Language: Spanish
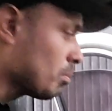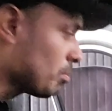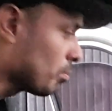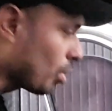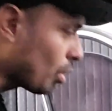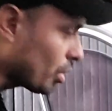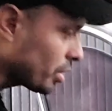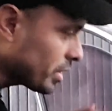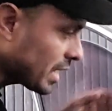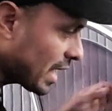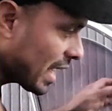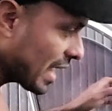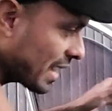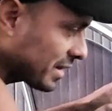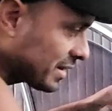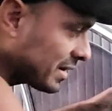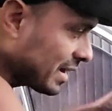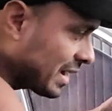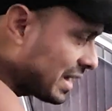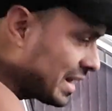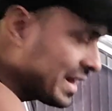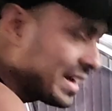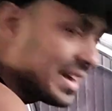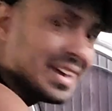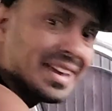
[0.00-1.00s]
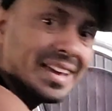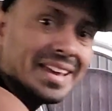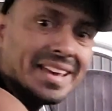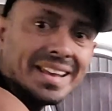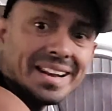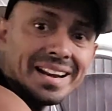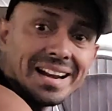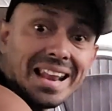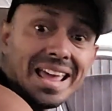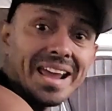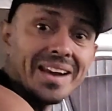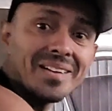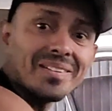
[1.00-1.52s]
Voy a
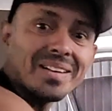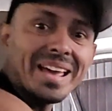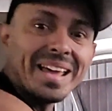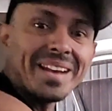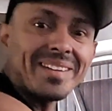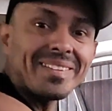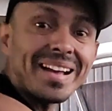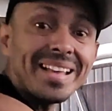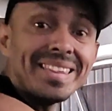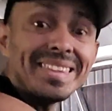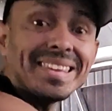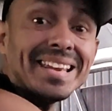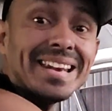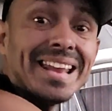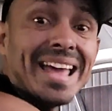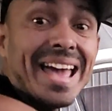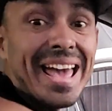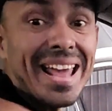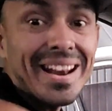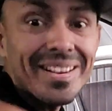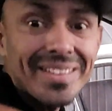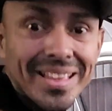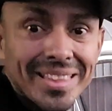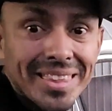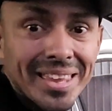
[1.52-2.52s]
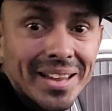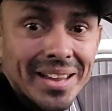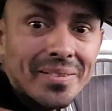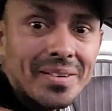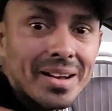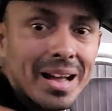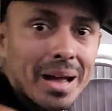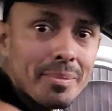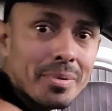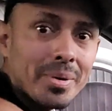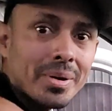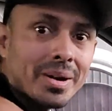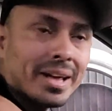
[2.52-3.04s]
salir, lero, lero, cantinero, ya tengo
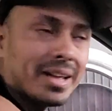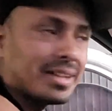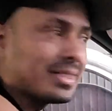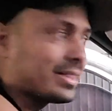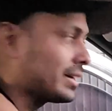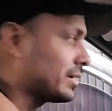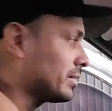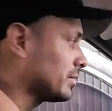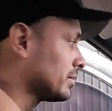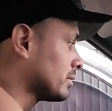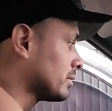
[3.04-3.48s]
camioneta.